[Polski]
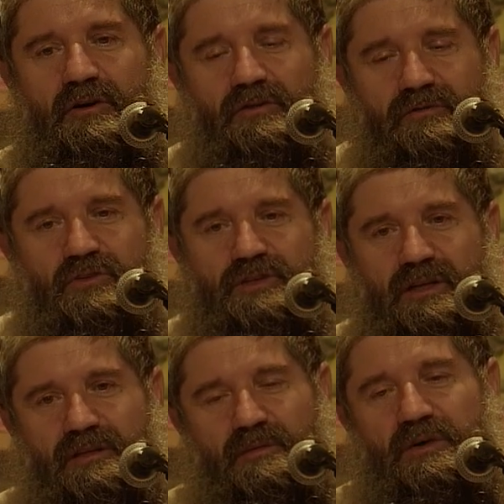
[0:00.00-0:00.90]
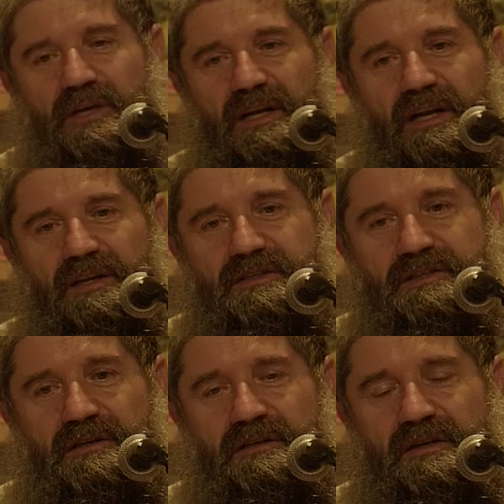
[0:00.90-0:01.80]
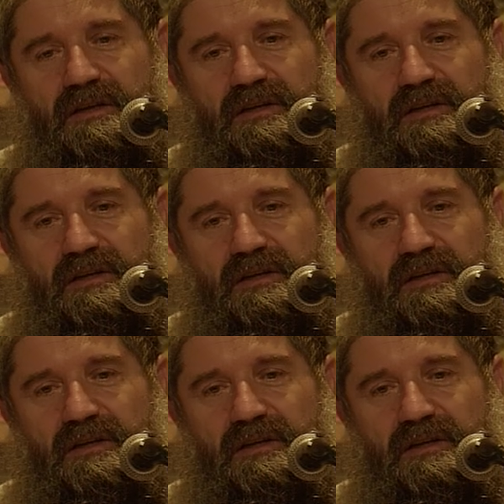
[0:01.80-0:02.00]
otwórz te, te moje granice.